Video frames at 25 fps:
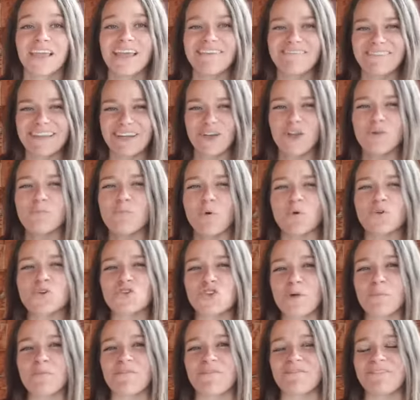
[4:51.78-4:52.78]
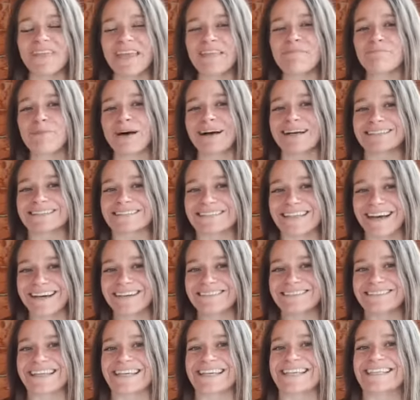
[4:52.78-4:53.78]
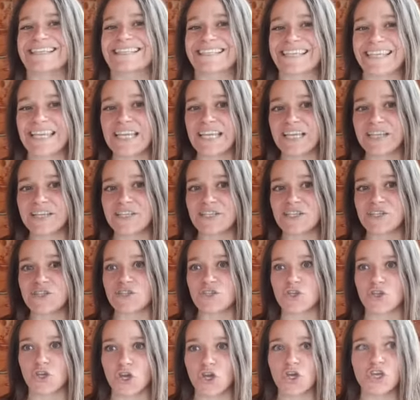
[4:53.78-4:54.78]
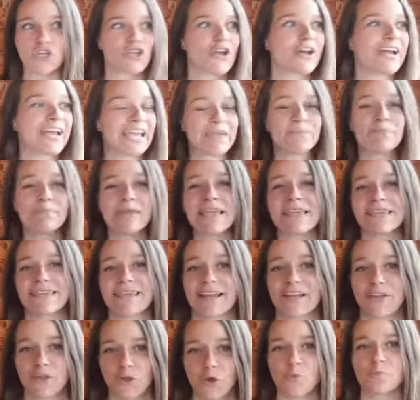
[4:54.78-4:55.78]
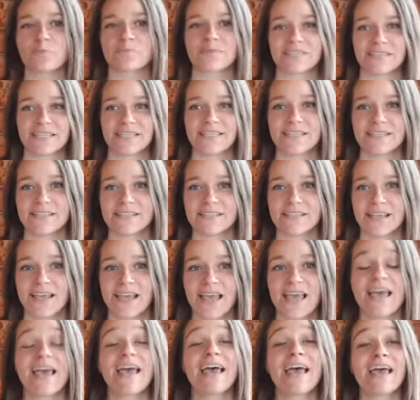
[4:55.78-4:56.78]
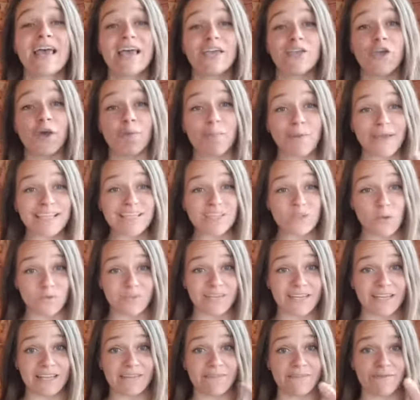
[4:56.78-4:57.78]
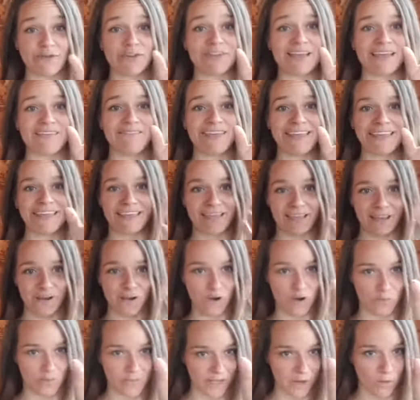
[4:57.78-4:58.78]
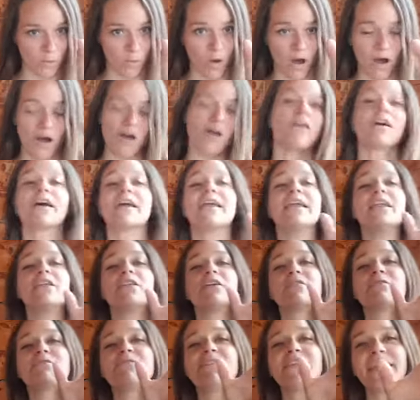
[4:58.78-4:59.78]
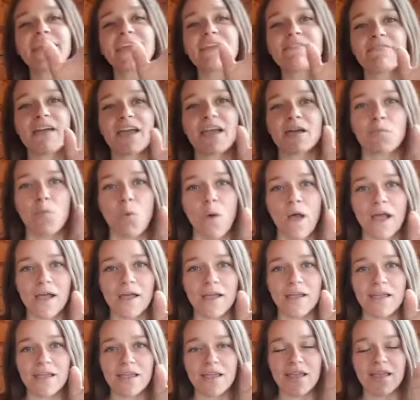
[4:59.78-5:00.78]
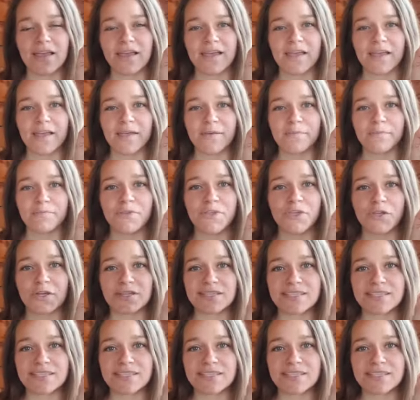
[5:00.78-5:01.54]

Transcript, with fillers: Fait que là, mon chum venait de m'entendre dire ce que j'aurais aimé que quelqu'un me dise. Il a pris son téléphone avec le miroir, il l'a viré vers moi, puis il a